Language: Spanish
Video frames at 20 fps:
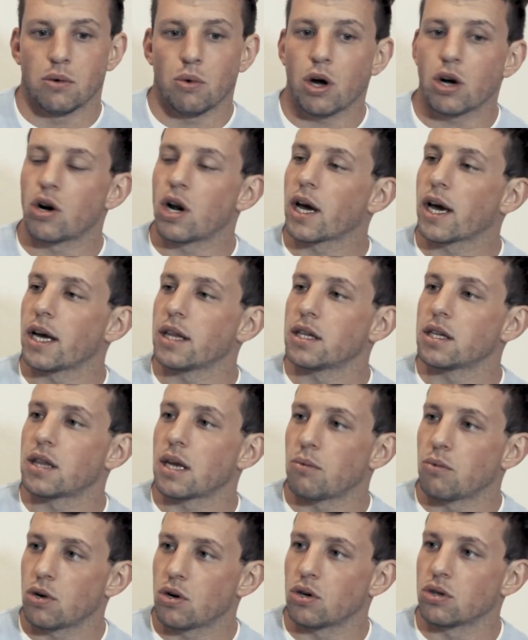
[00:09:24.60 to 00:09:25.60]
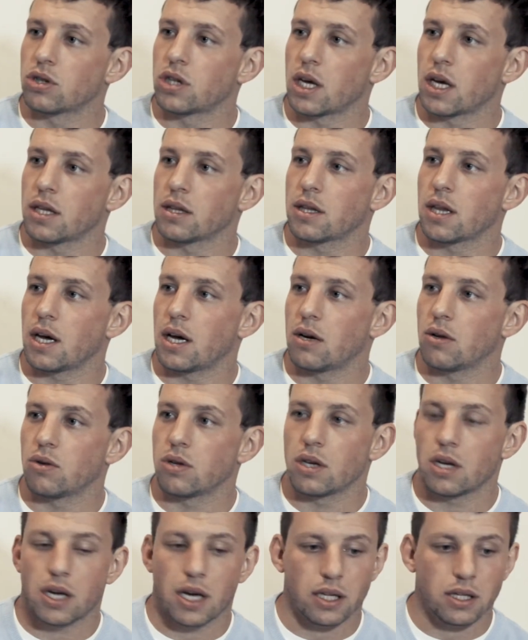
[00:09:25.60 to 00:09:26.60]
bueno, la gente está muy contenta, los
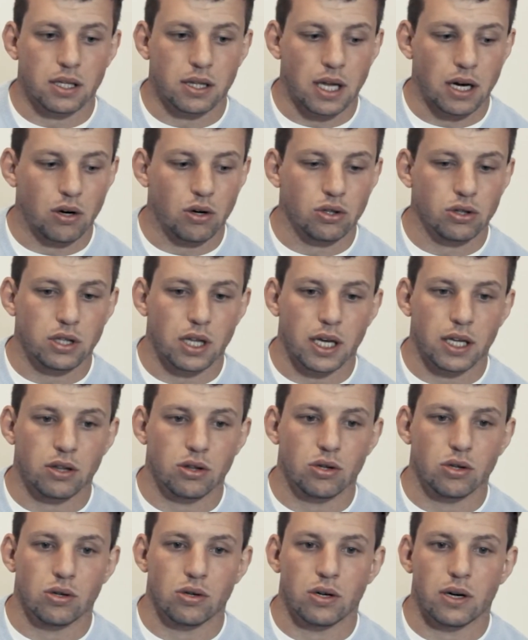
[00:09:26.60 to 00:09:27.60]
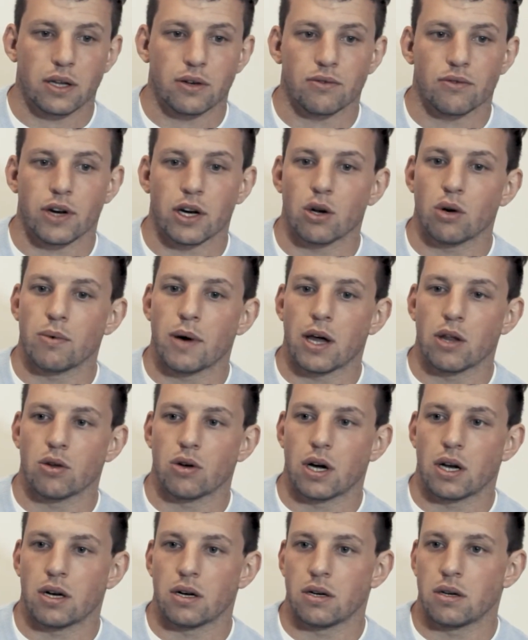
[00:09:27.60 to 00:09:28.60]
dirigentes están contentos, han
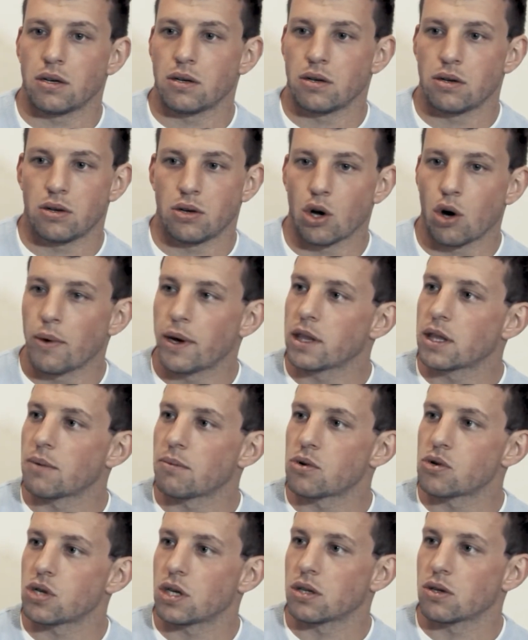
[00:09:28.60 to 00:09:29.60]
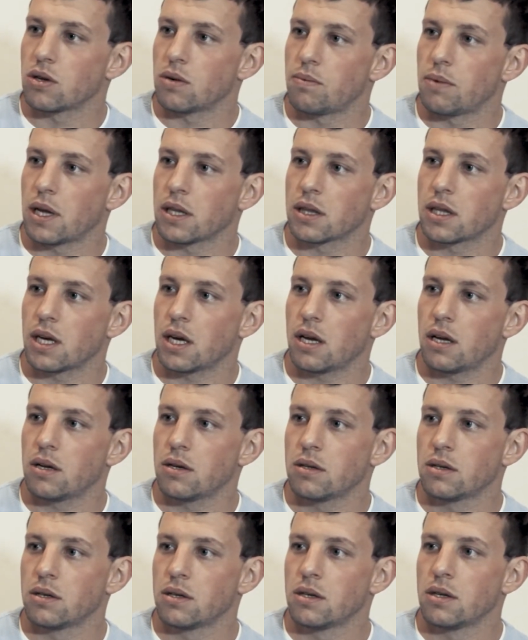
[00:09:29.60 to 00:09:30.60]
renovado al 90% del
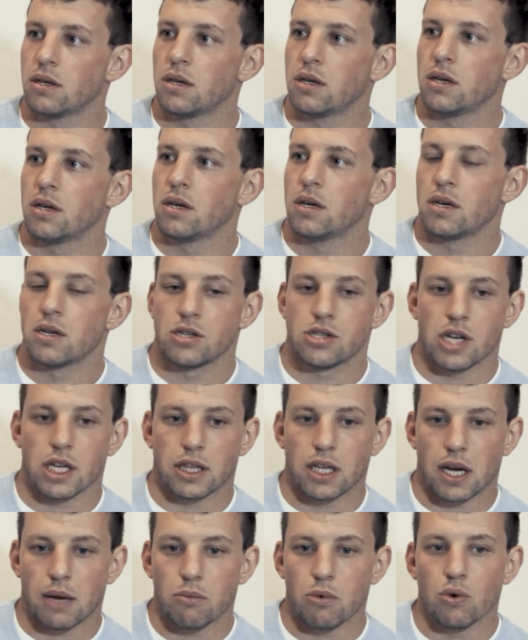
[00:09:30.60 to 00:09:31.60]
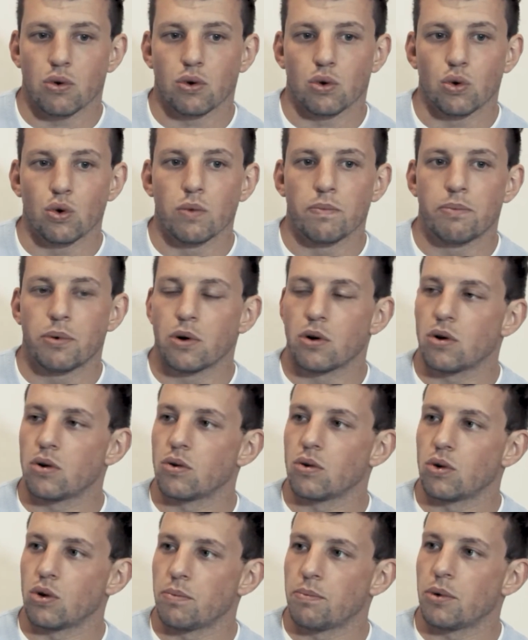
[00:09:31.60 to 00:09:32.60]
plantel. Ya tenemos un grupo,
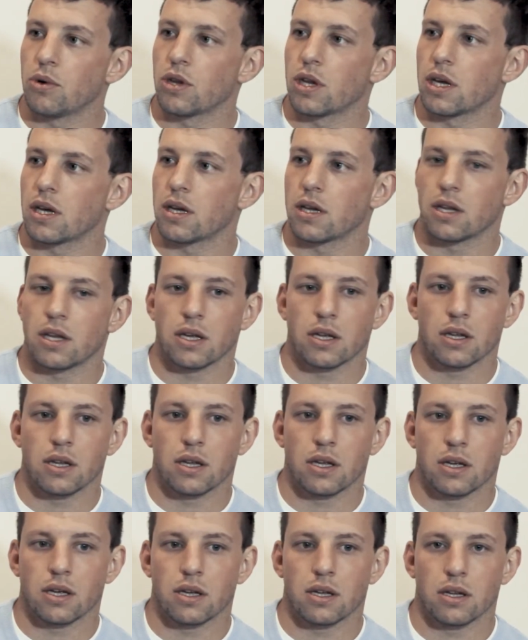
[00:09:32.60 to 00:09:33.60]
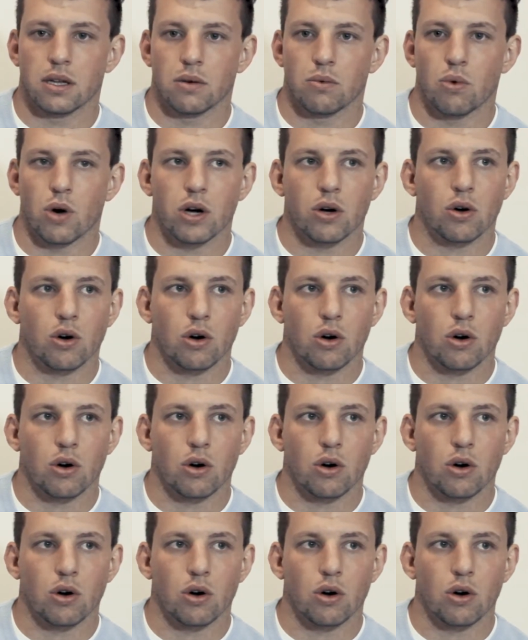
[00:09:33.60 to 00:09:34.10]
un grupo de, buenos